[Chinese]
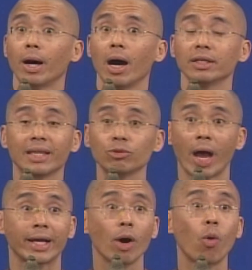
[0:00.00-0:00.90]
甚至还
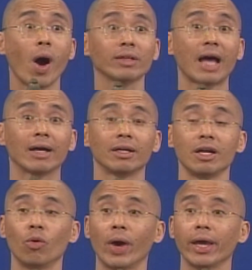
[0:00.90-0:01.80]
更荒唐的
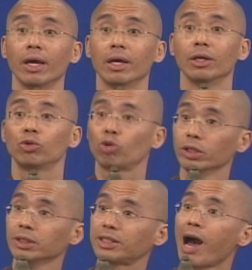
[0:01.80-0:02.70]
认为，
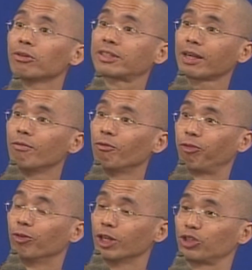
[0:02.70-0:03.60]
遵照政
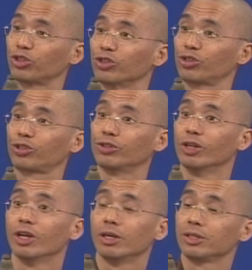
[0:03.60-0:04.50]
府的指示，
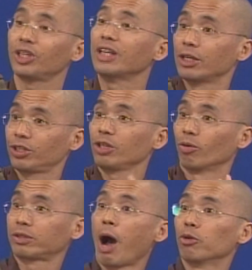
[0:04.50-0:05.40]
竟然是一种
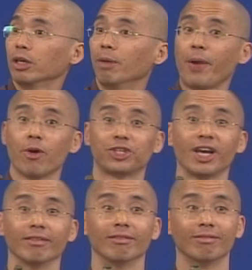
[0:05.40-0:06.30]
道德表
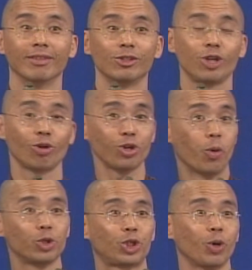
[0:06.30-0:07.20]
现，是一种有
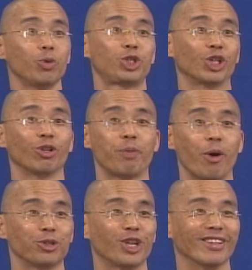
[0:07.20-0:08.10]
修行的
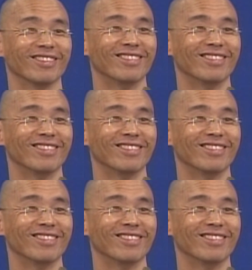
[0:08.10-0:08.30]
表现。